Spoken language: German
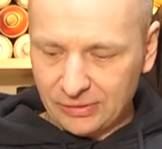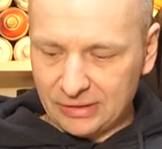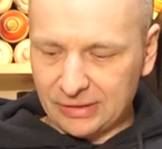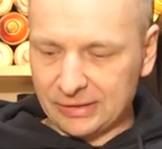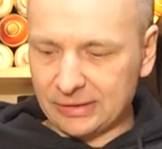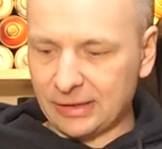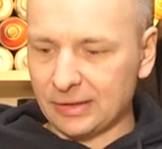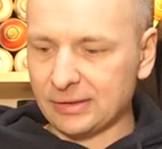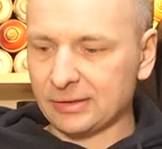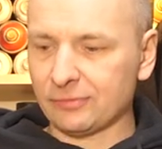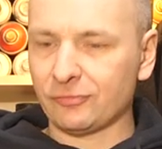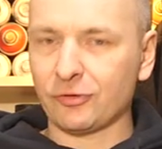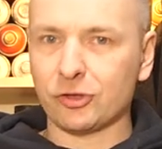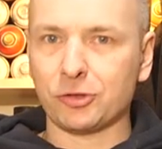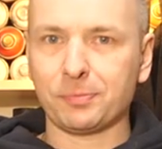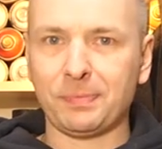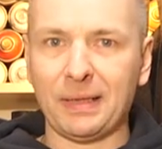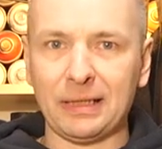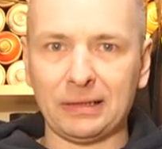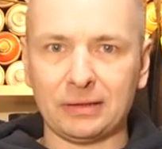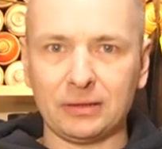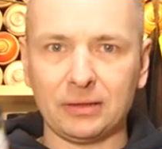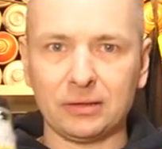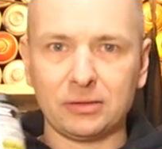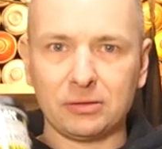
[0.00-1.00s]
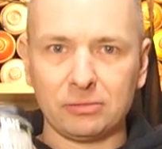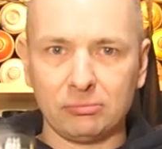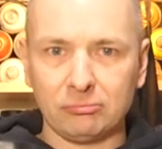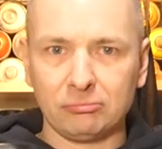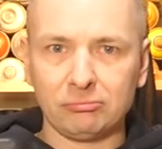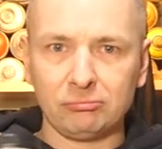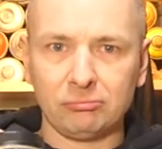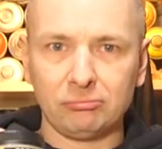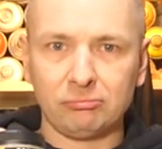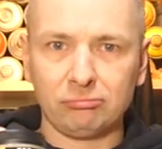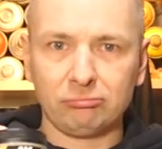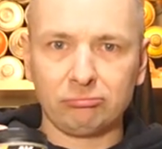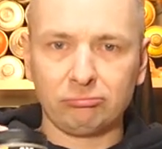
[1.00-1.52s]
wird das Ganze verspachtelt,
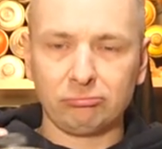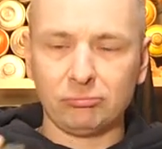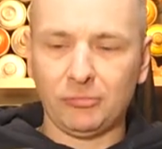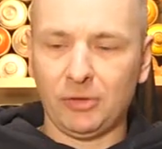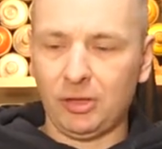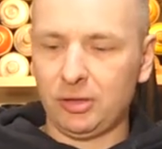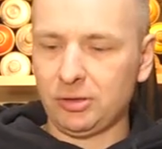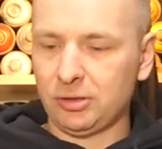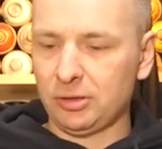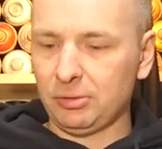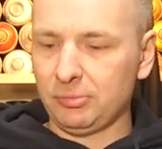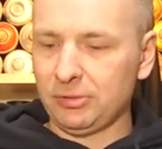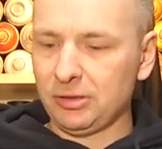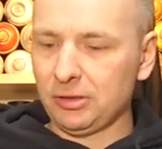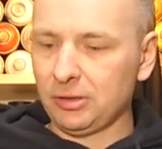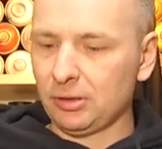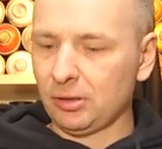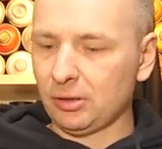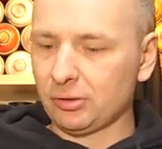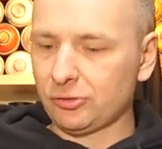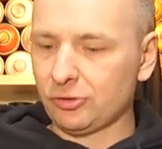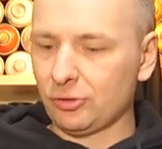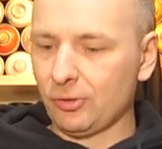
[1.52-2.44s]
ich nehme hier